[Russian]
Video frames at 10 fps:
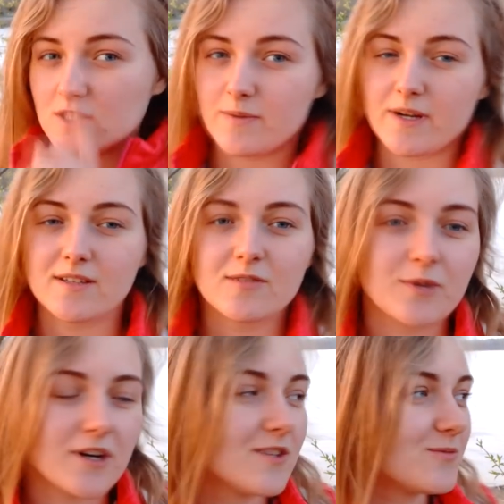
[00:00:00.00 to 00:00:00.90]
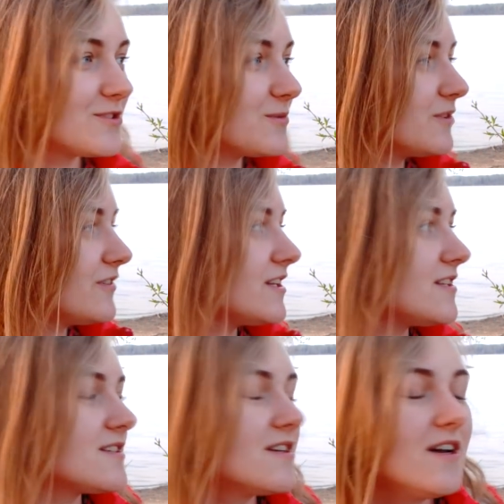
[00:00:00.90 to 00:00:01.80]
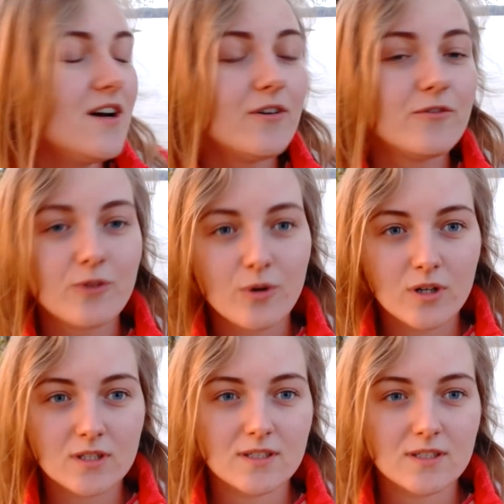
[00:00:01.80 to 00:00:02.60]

Про это пока не будем говорить. Вот.